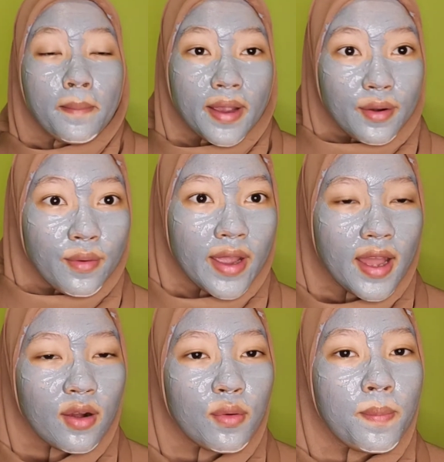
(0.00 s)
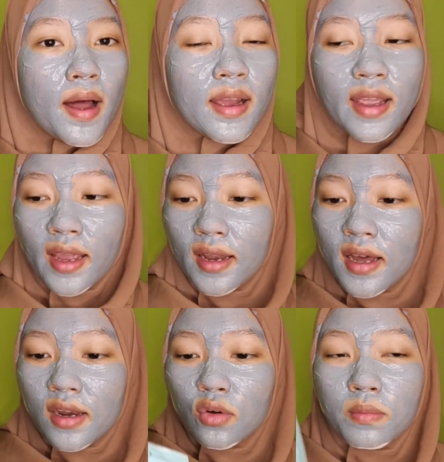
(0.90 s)
By the way, aku pakai
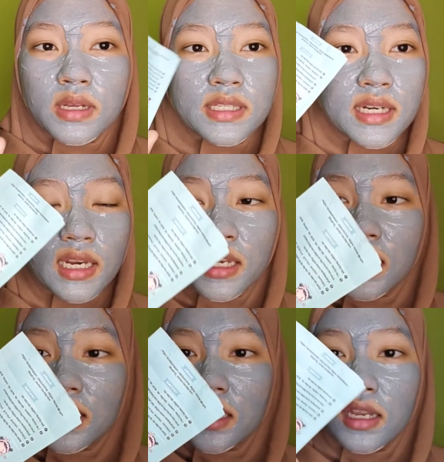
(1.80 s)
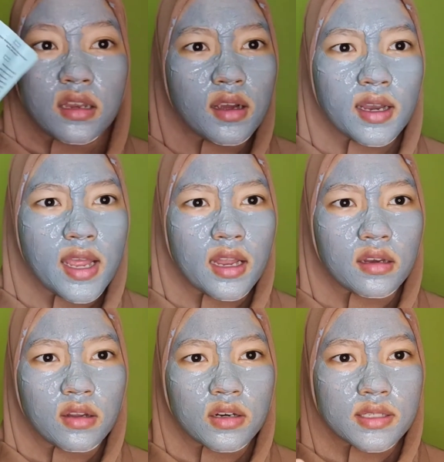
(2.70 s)
dari umaskerin ini, ini nggak di
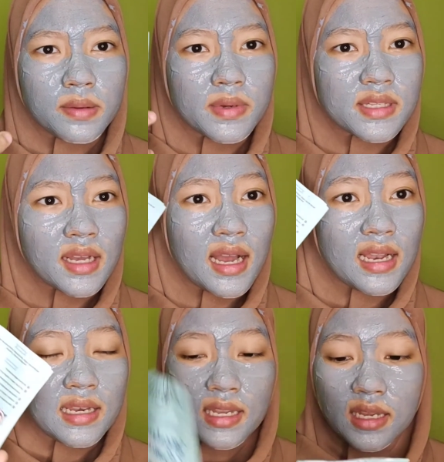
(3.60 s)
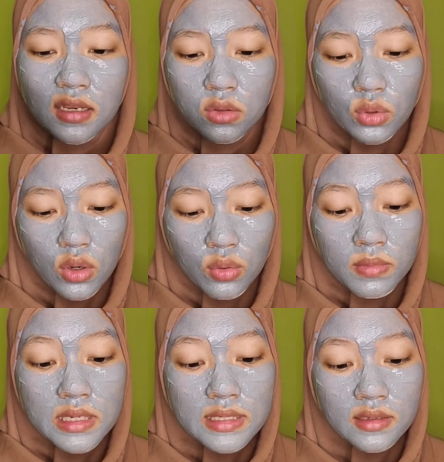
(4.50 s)
endorse sama sekali. Ini tuh
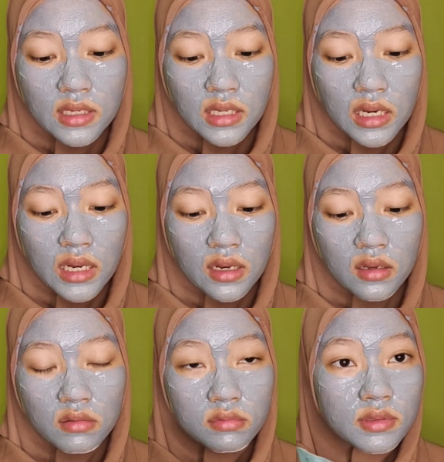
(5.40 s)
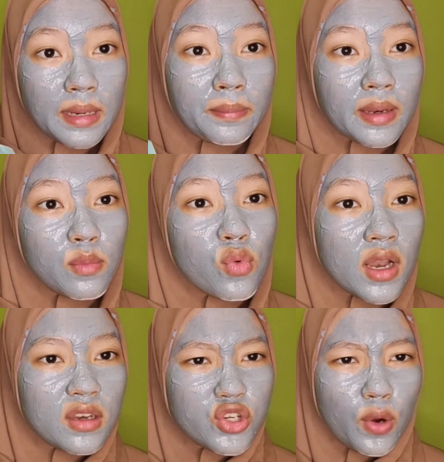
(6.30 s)
aku beli sendiri 6
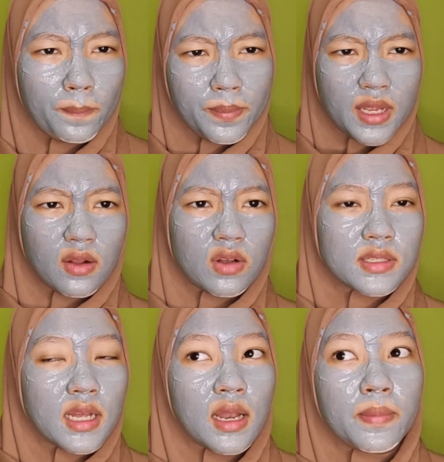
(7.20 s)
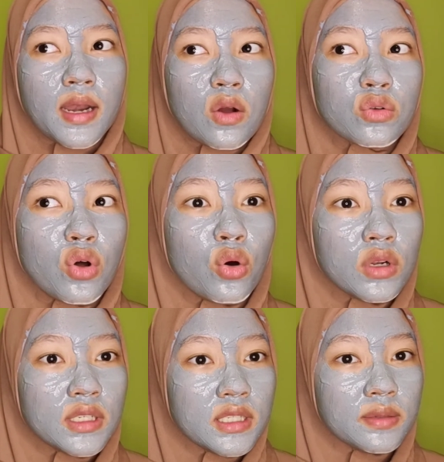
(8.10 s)
ribuan di Shopee kalau nggak salah pernah aku
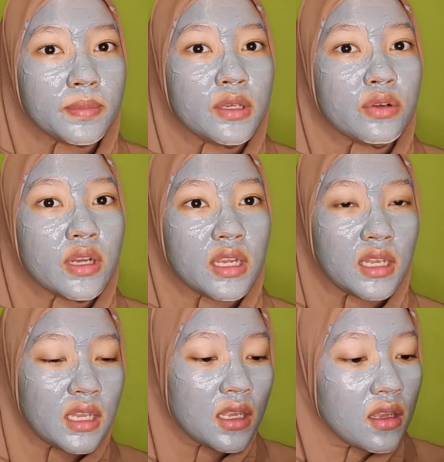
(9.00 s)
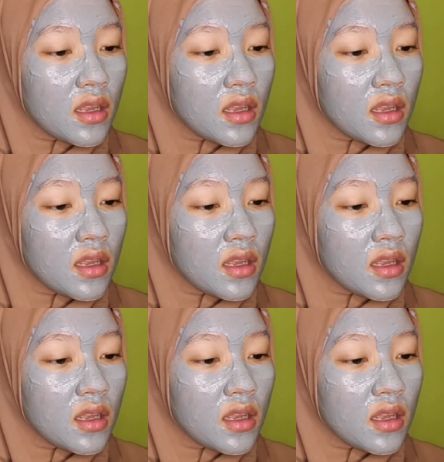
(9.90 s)
haul di video yang ini